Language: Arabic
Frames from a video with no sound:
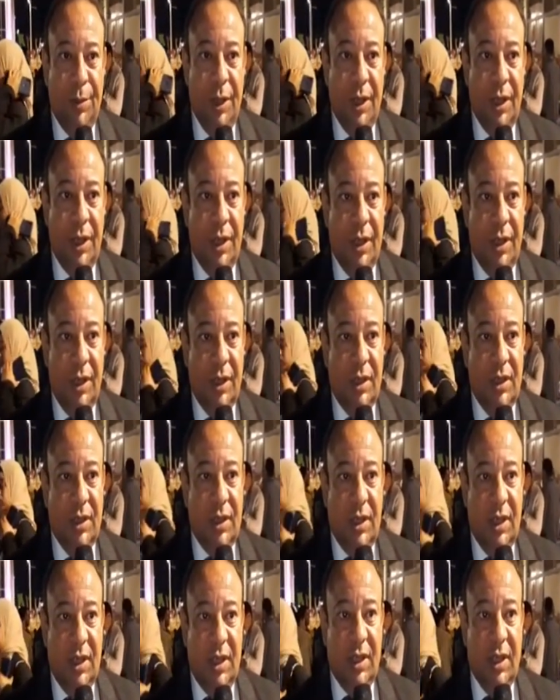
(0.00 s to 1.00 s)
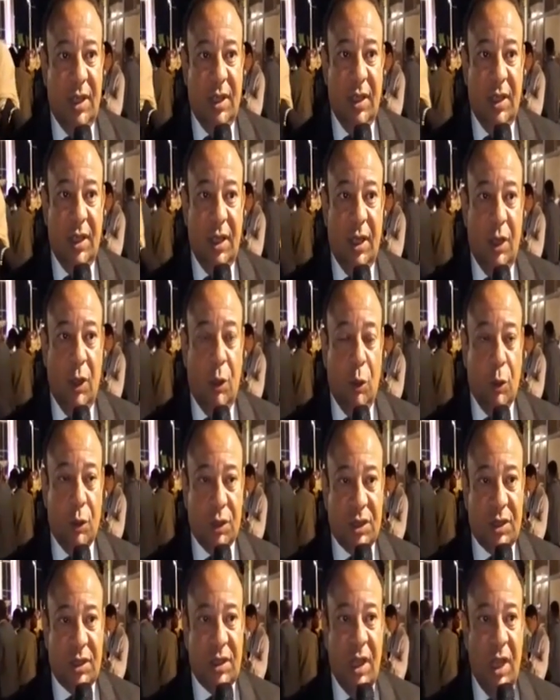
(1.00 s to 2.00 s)

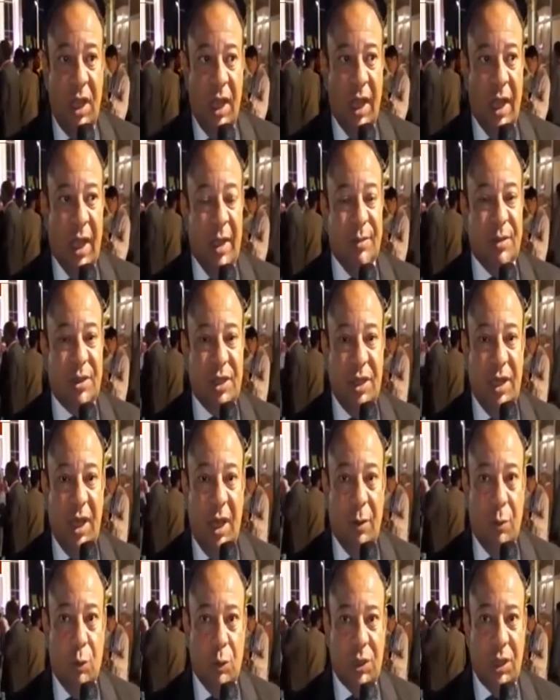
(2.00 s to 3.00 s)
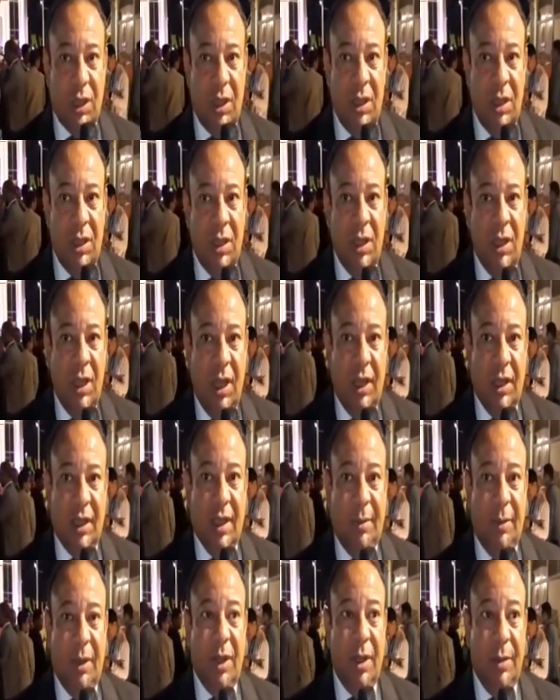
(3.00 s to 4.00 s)
بعرس آه، 50 عروسه
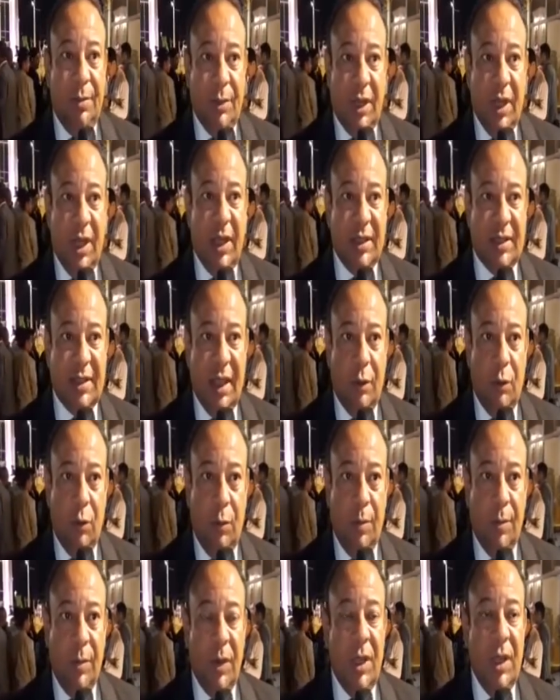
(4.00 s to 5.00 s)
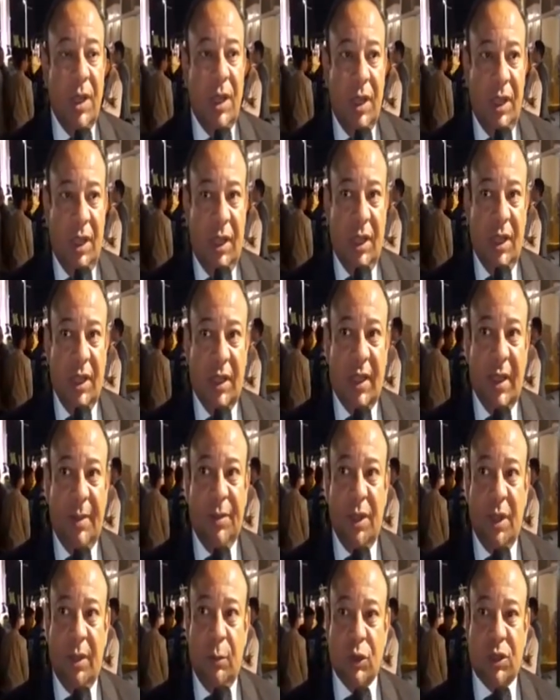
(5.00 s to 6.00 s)
الجمعيه مجهزه لهم آه،
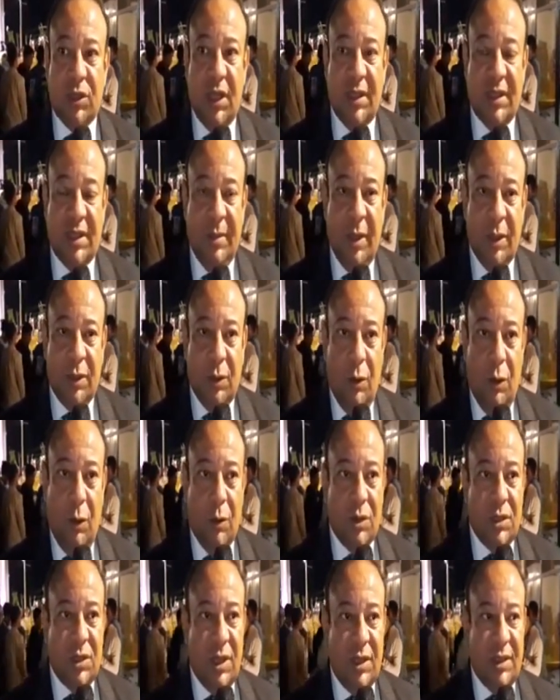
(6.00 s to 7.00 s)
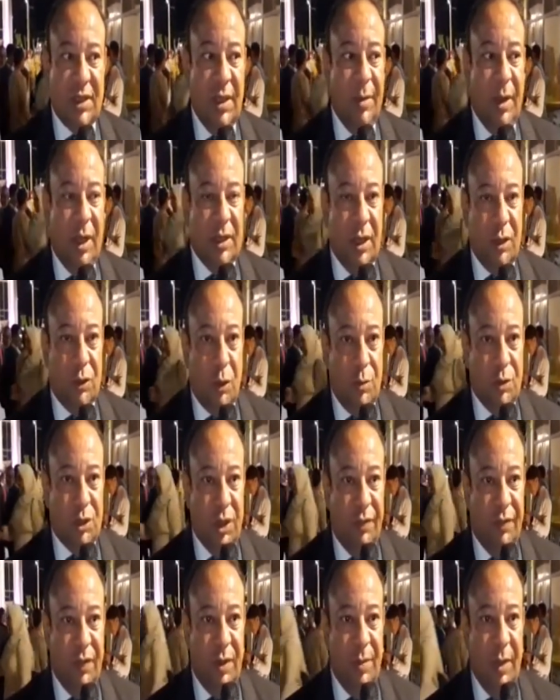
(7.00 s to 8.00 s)
جميع مستلزمات العرس زي ما حضراتكم
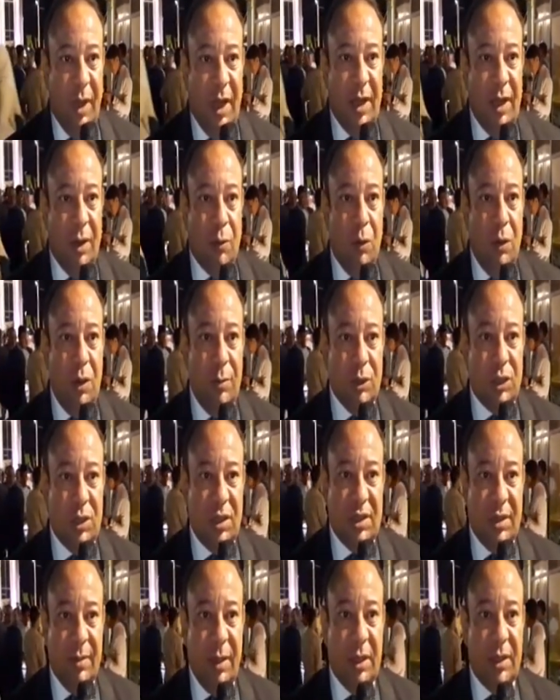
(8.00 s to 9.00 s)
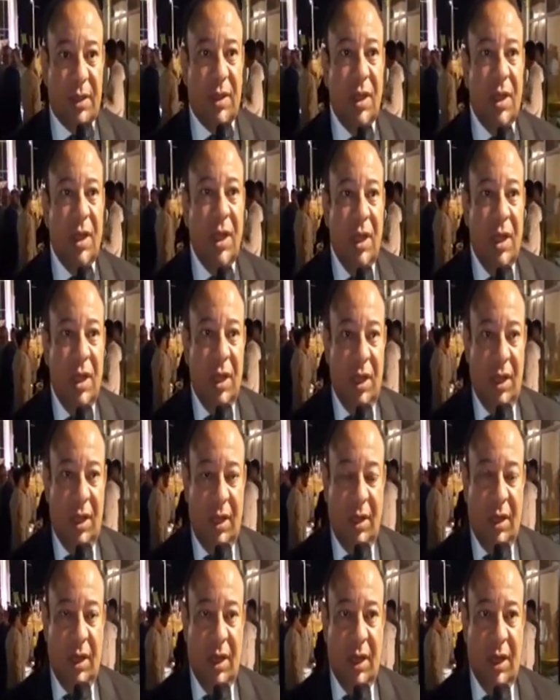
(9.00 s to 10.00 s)
شايفين معانا كل مستلزمات
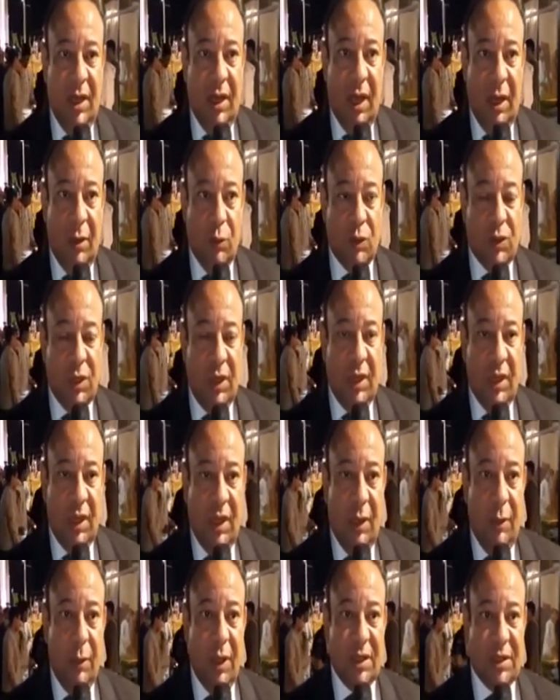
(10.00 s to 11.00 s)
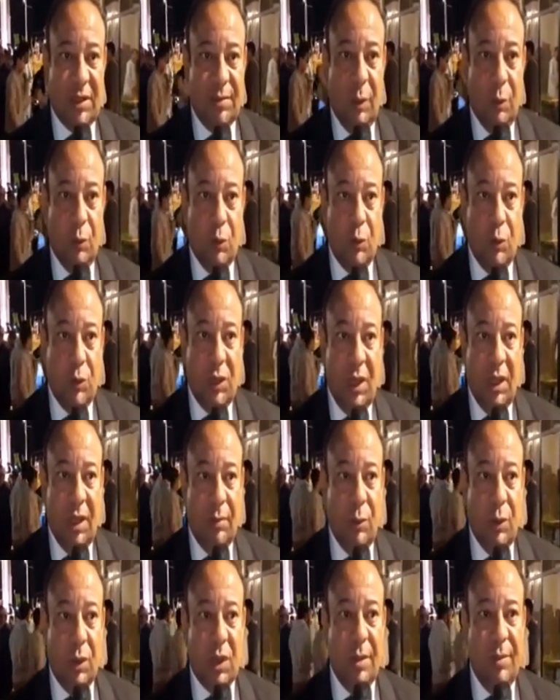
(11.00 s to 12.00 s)
العروسه للجواز
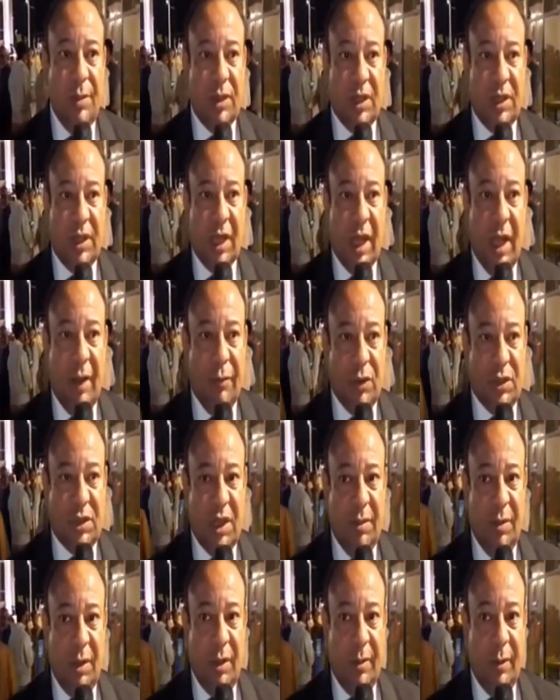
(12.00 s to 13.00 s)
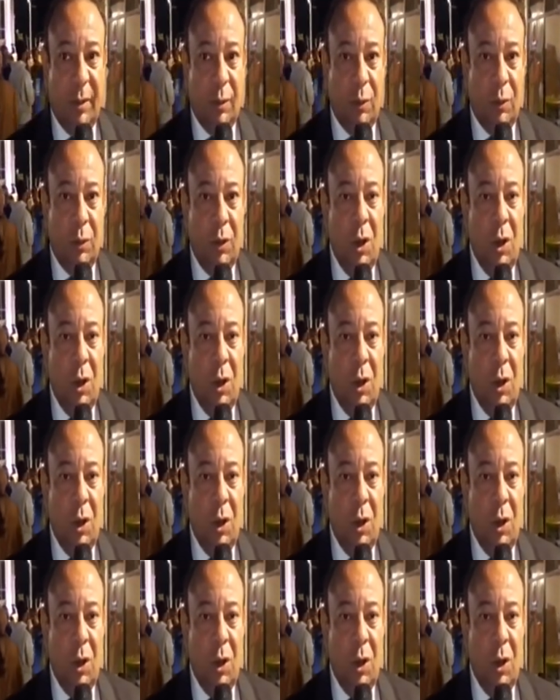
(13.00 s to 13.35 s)
موجوده قمه التكافل زي ما